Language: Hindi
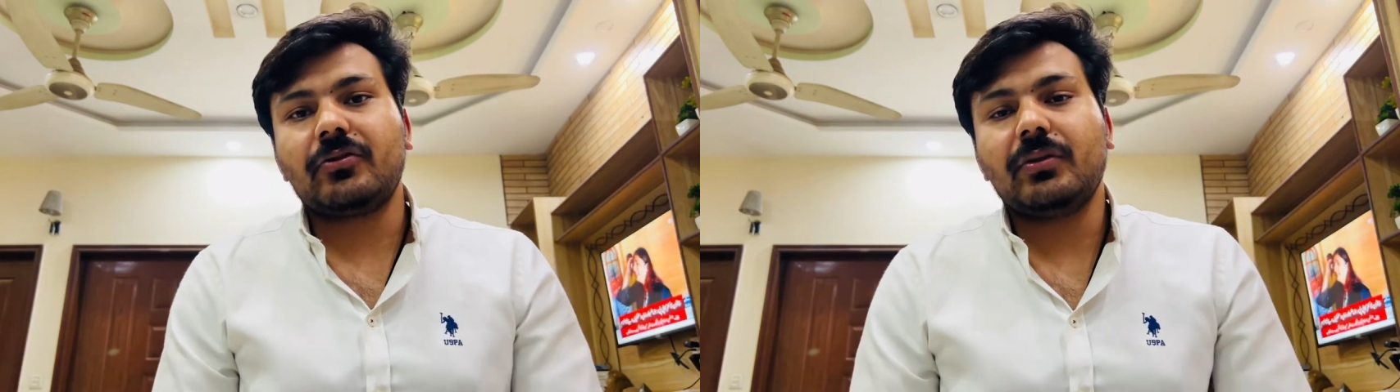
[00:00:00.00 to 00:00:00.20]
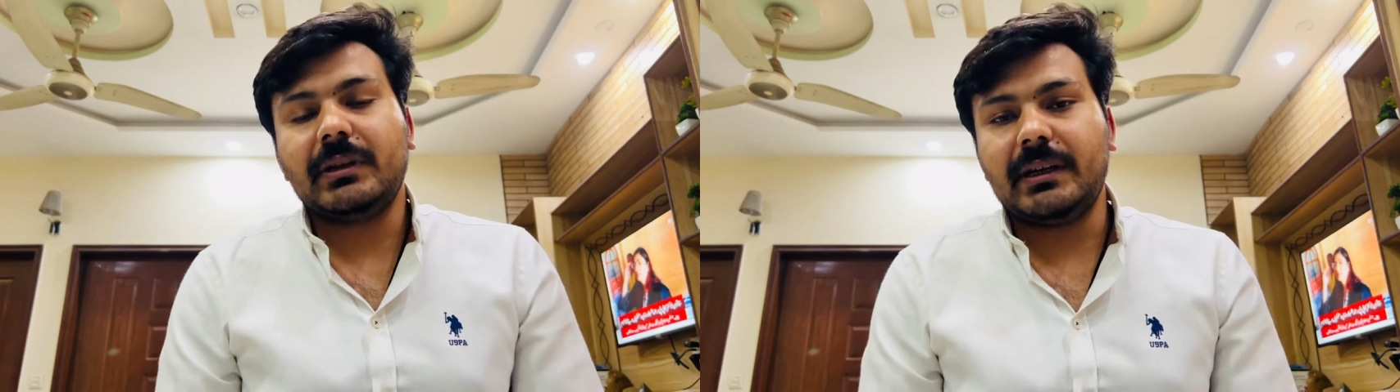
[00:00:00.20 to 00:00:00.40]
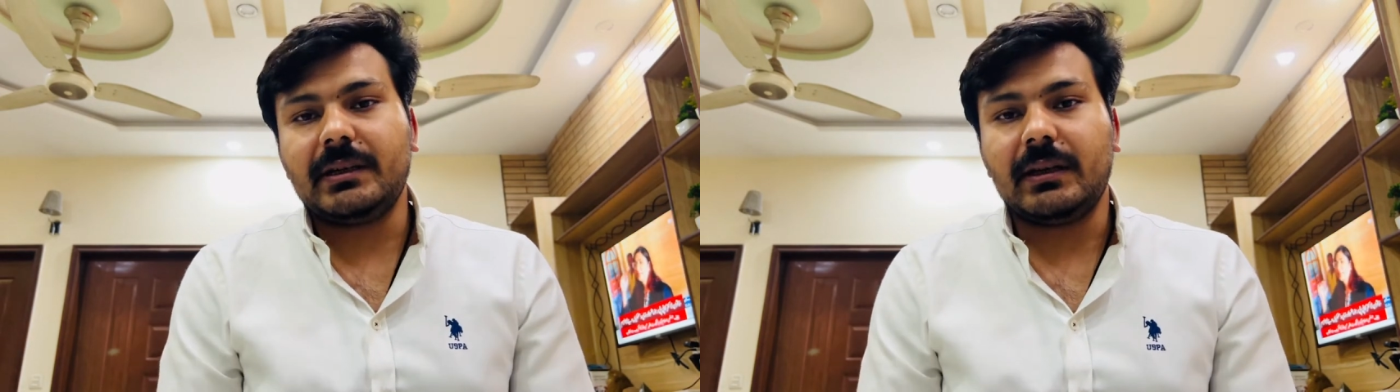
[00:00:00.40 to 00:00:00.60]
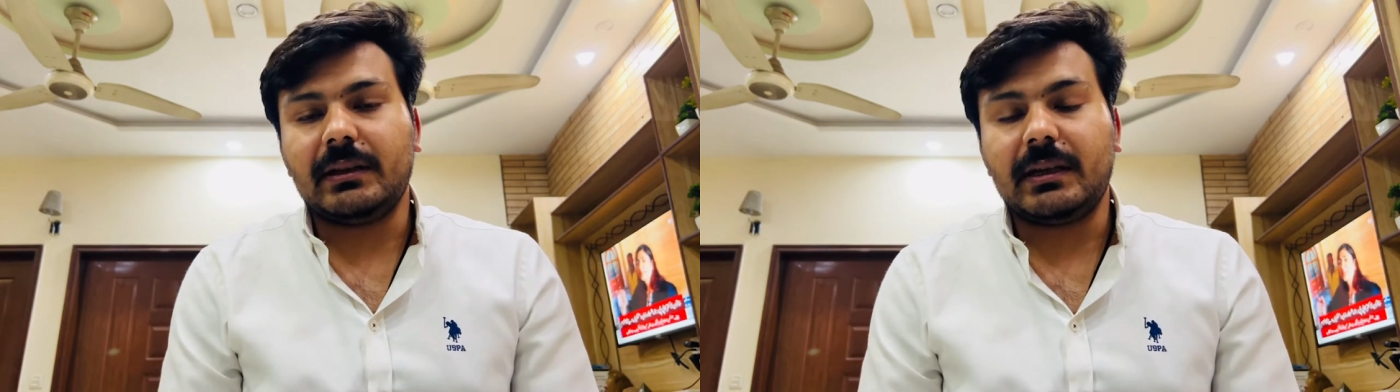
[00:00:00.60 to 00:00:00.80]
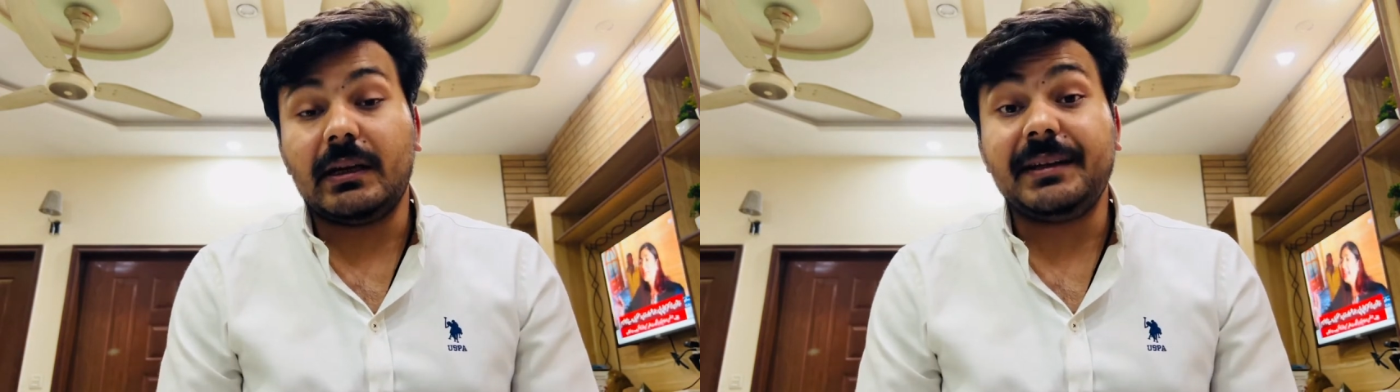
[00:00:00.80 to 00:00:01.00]
को नहीं
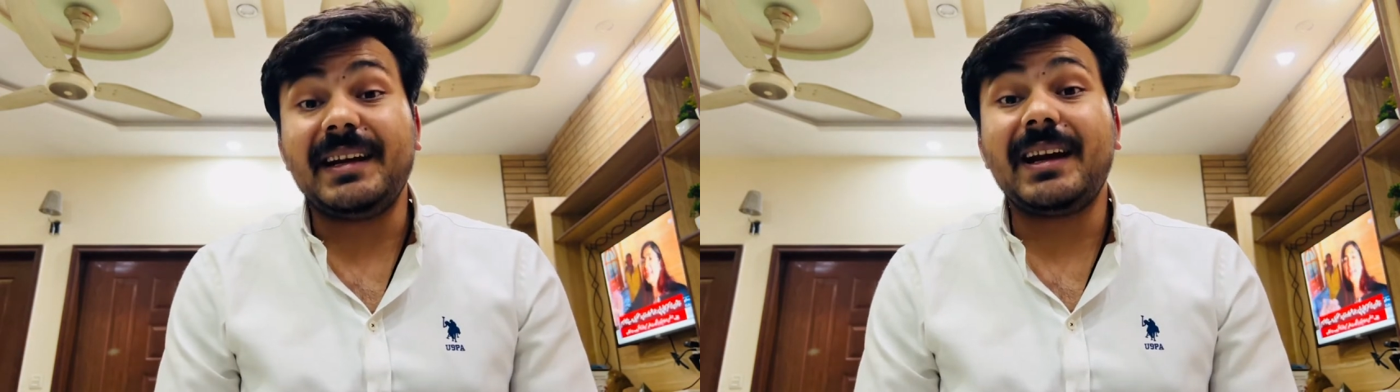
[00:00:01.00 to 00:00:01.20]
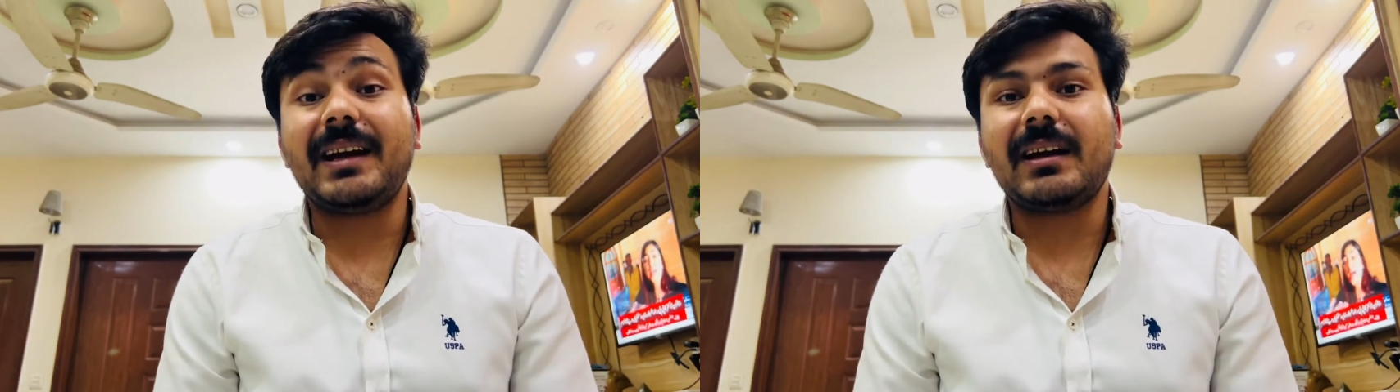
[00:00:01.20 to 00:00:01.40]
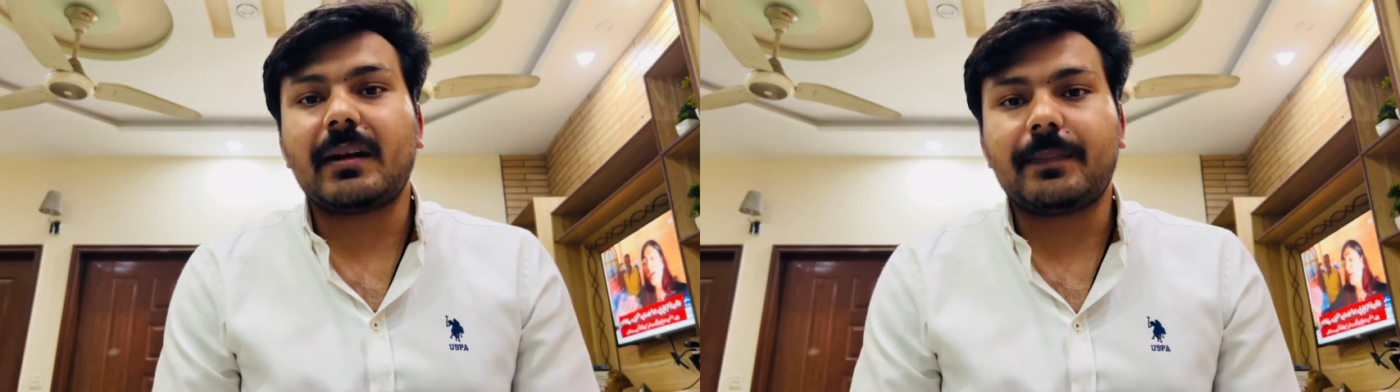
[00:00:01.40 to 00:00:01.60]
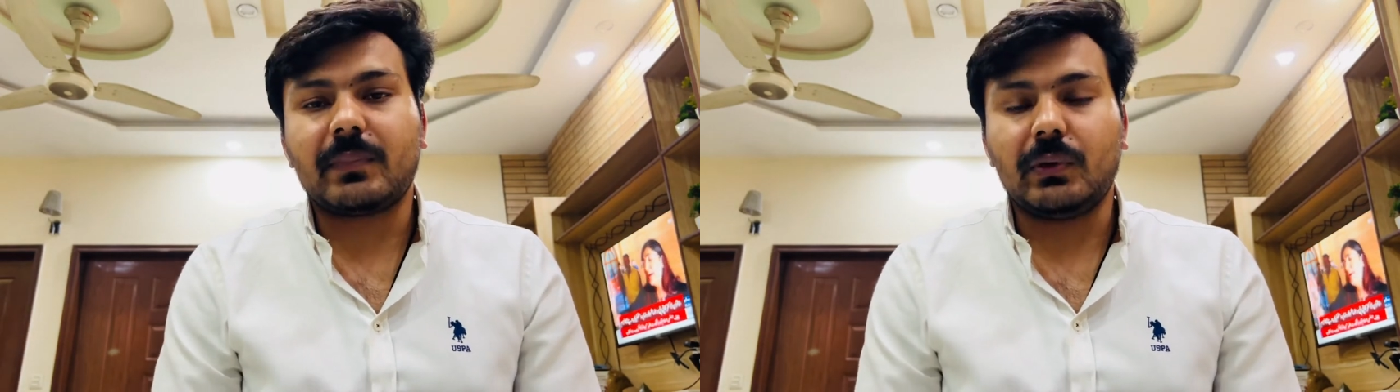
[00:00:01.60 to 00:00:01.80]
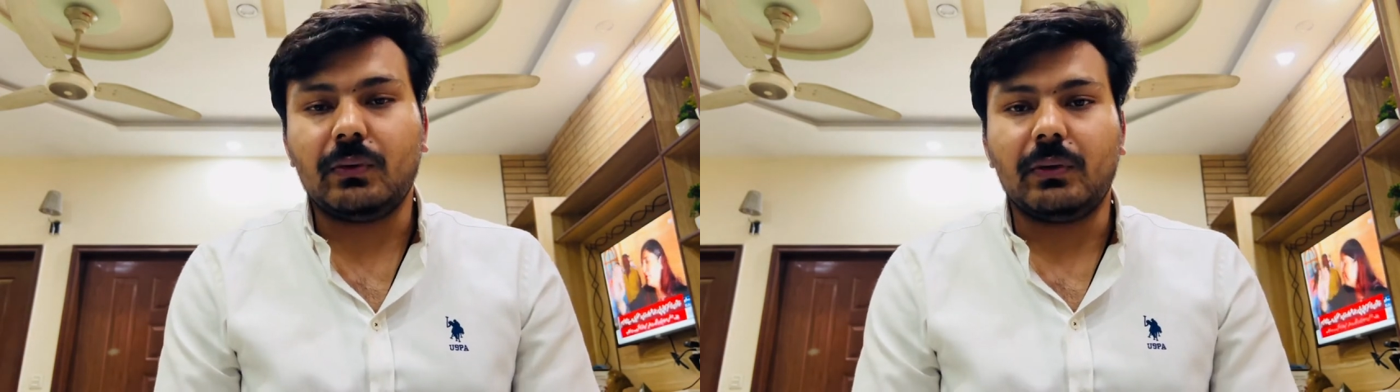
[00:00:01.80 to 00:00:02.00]
जानते ये
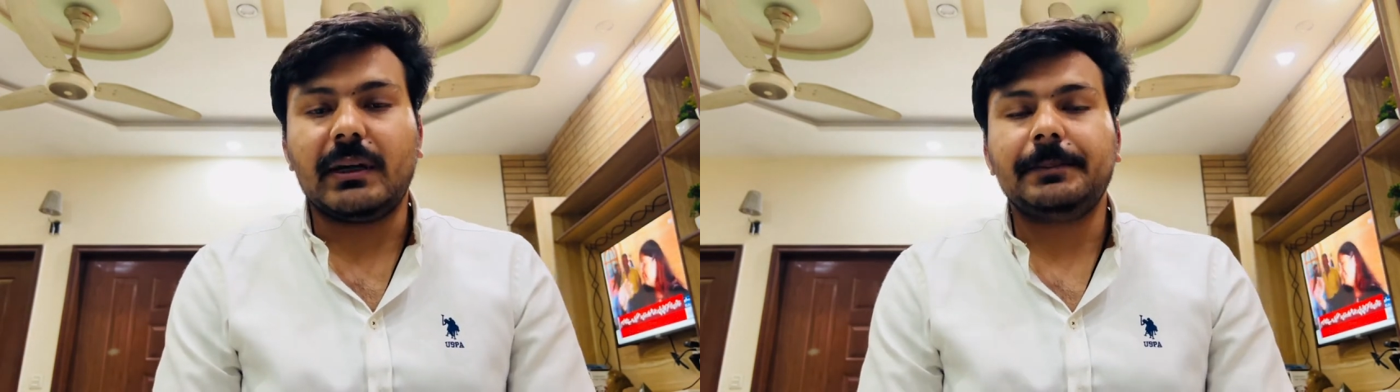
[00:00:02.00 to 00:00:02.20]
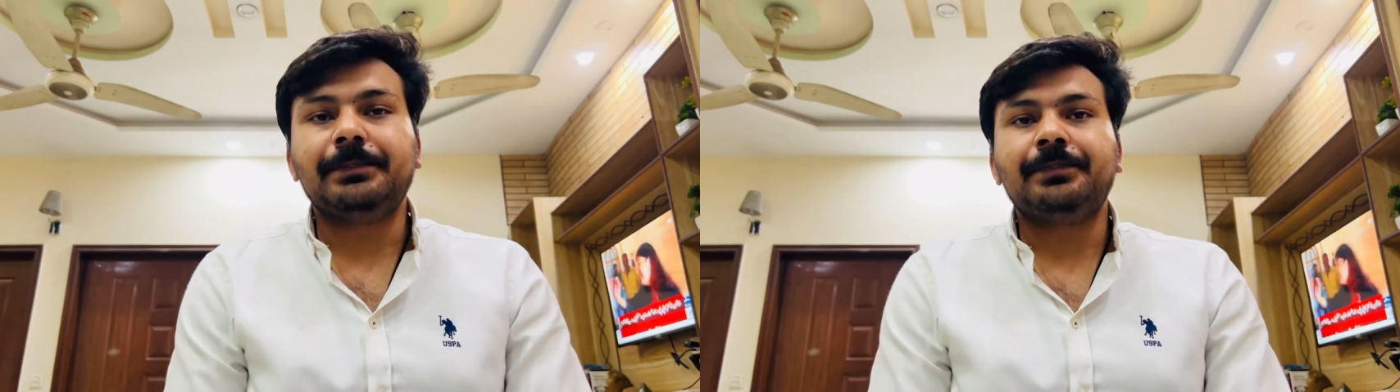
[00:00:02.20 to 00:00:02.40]
करप्ट लोग हैं